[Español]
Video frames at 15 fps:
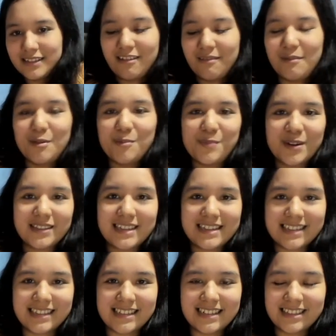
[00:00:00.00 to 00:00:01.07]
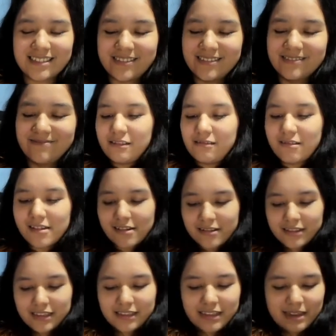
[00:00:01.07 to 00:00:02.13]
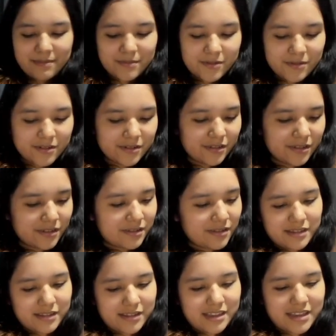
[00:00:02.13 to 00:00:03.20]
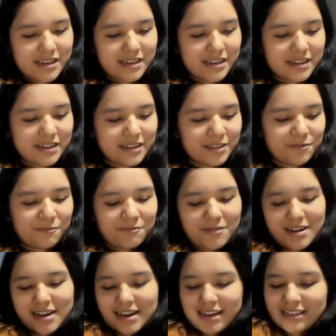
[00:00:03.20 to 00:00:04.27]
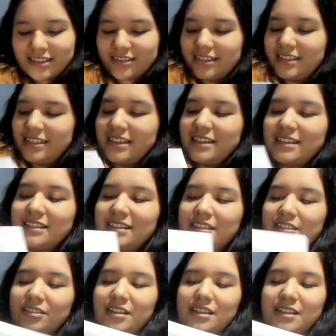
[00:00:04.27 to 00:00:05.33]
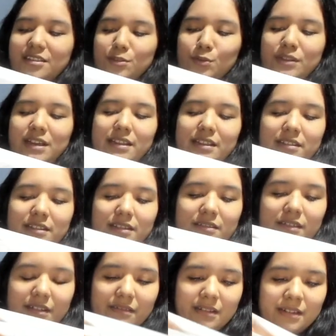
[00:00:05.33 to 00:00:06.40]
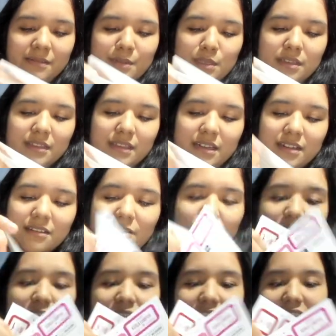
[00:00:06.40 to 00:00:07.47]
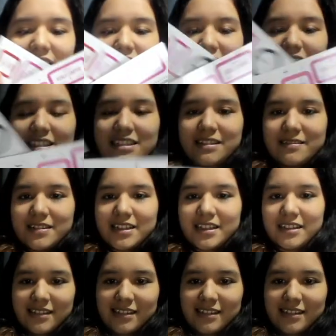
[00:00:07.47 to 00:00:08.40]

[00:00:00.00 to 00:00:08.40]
Como un retrato. Luego tenemos stickers. ¡Wow! Son stickers de todas las ciudades, creo que van a visitar. ¡Oh, sí! ¡Qué chévere!